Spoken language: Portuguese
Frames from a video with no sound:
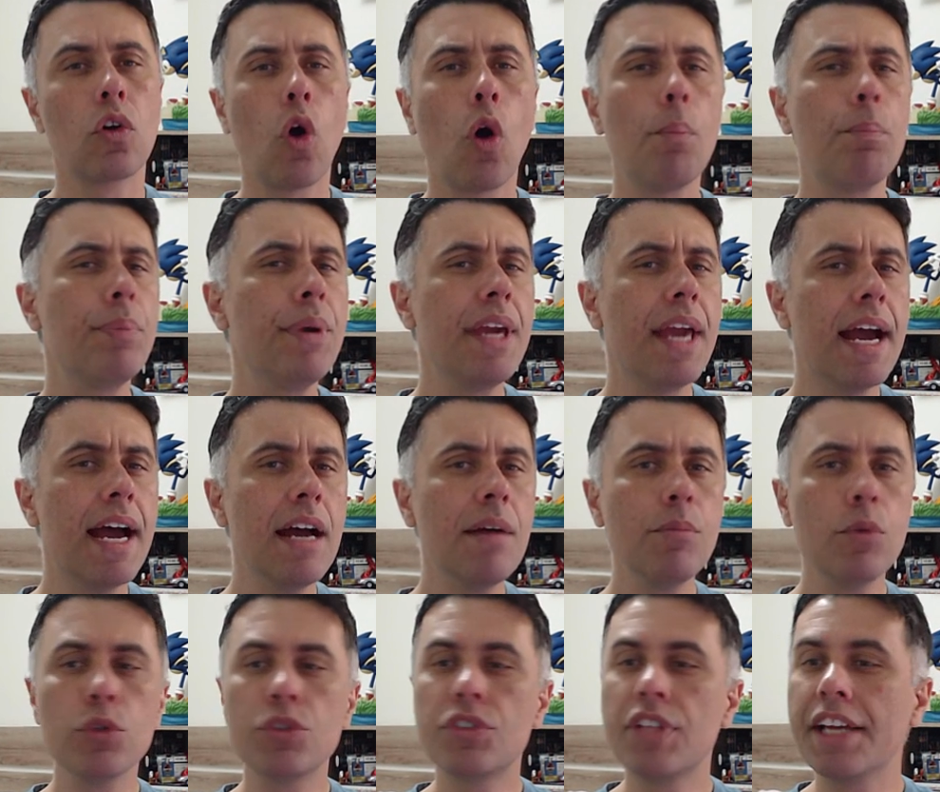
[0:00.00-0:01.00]

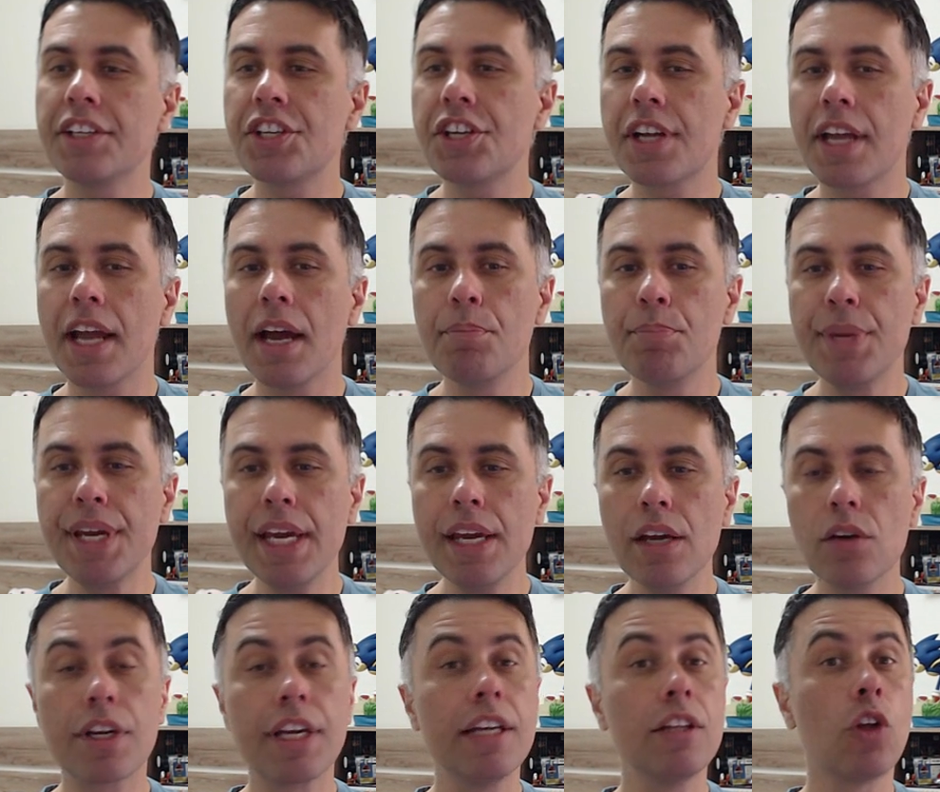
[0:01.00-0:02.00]
Copiamos este
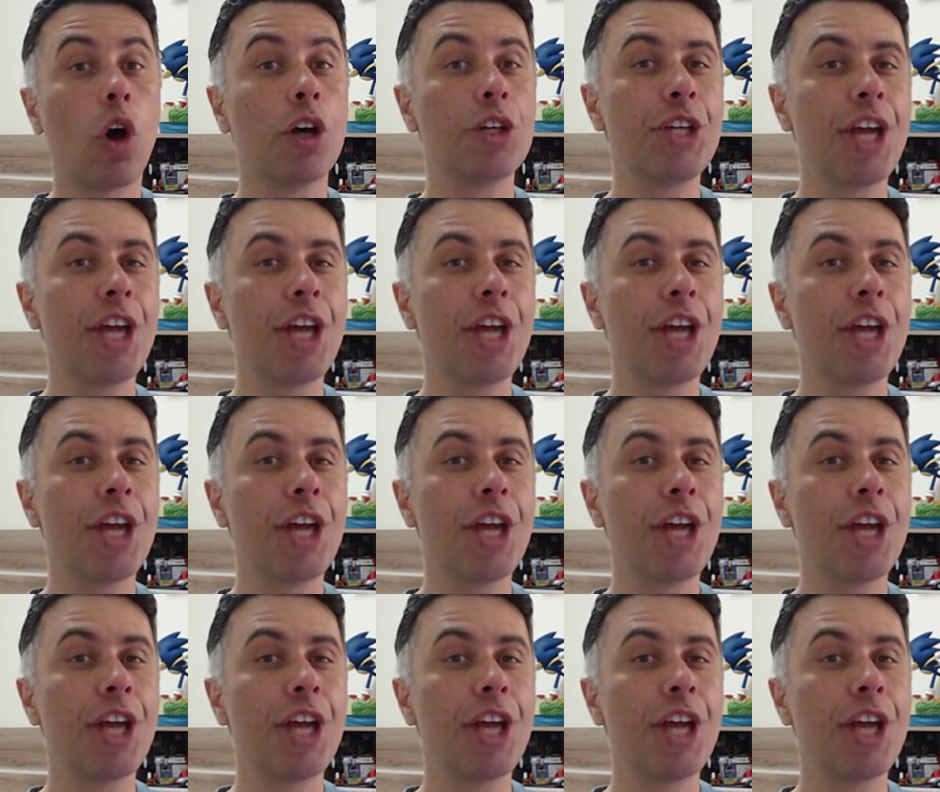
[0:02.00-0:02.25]
caminho que nós